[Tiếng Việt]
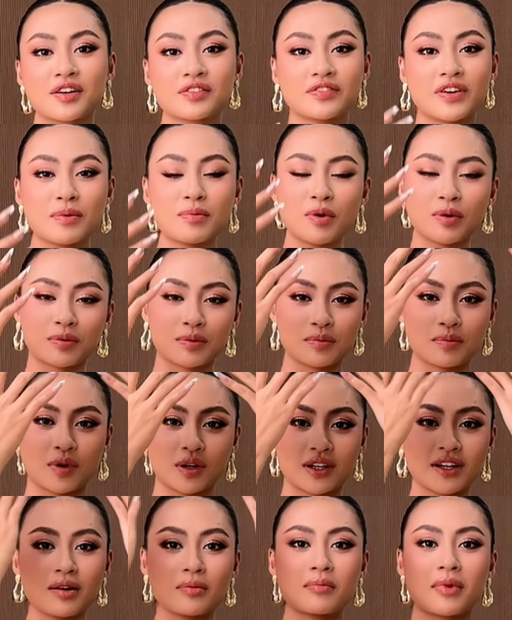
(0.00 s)
với một
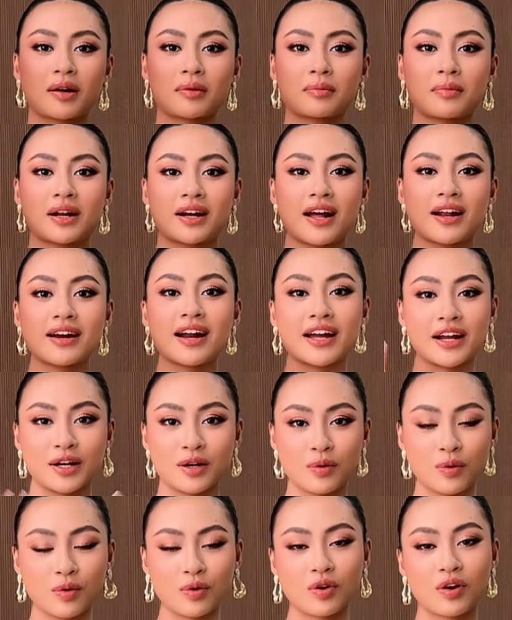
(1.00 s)
một gương mặt mà đã đầy
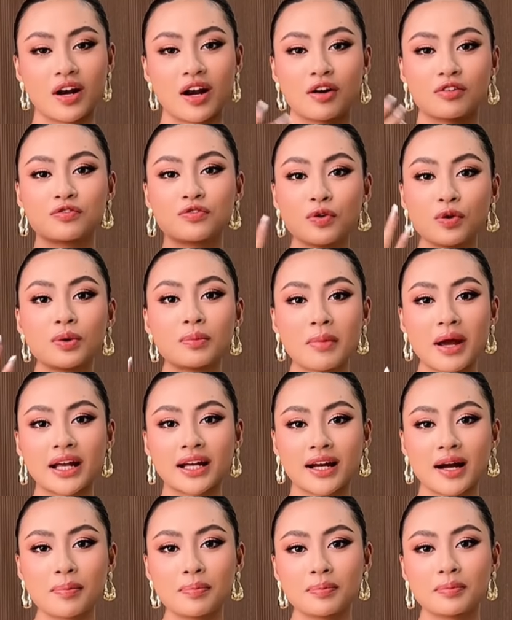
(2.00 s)
đủ gọi là full
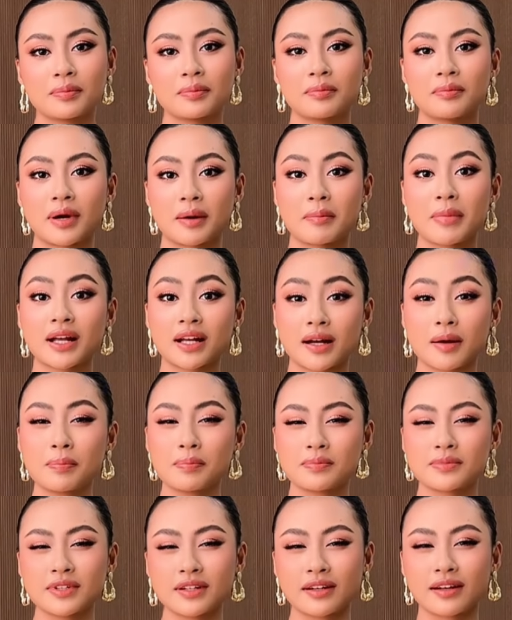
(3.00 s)
make up mà make up
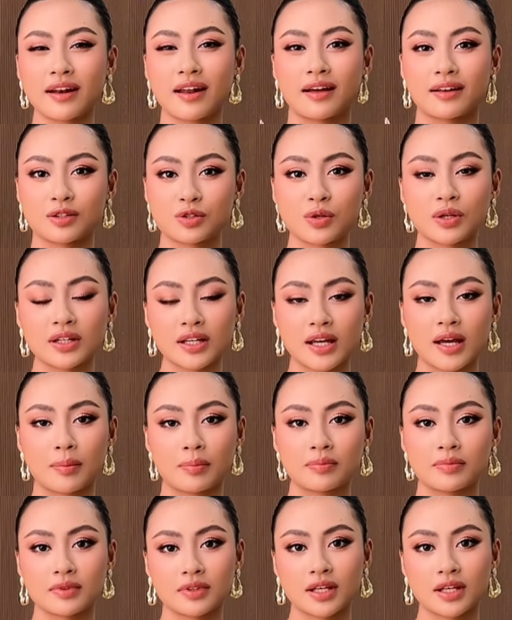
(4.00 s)
rất là chuyên nghiệp